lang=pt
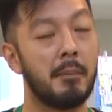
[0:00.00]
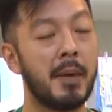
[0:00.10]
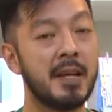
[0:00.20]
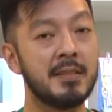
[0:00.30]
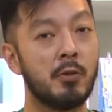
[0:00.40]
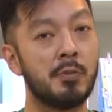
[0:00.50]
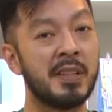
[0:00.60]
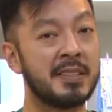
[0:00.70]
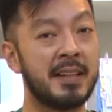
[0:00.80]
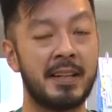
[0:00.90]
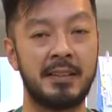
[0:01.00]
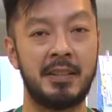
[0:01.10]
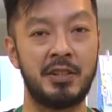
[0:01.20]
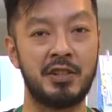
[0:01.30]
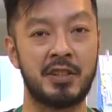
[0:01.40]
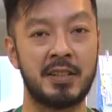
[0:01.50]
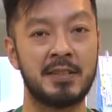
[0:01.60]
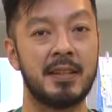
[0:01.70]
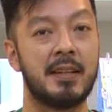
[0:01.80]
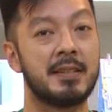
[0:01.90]
Mas algumas
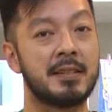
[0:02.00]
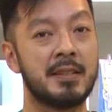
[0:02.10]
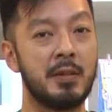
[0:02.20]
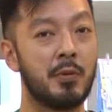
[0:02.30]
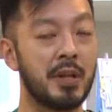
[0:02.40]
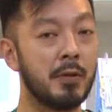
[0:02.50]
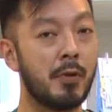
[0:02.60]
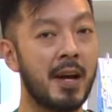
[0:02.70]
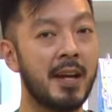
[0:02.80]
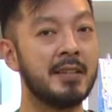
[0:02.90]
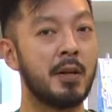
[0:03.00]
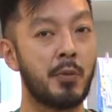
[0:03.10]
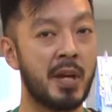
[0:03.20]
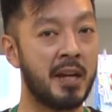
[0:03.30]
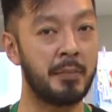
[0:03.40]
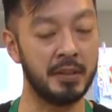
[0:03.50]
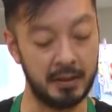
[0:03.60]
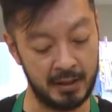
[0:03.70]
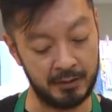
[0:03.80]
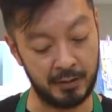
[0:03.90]
características são iguais ao IAR
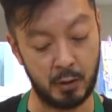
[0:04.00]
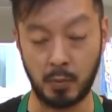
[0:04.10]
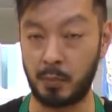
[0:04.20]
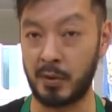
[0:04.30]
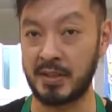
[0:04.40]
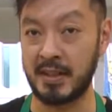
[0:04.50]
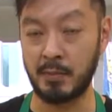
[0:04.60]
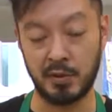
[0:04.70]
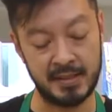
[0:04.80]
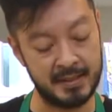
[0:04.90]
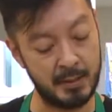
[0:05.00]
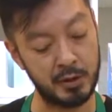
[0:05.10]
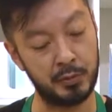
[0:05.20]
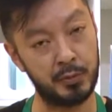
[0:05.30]
manteve, como por exemplo o sistema de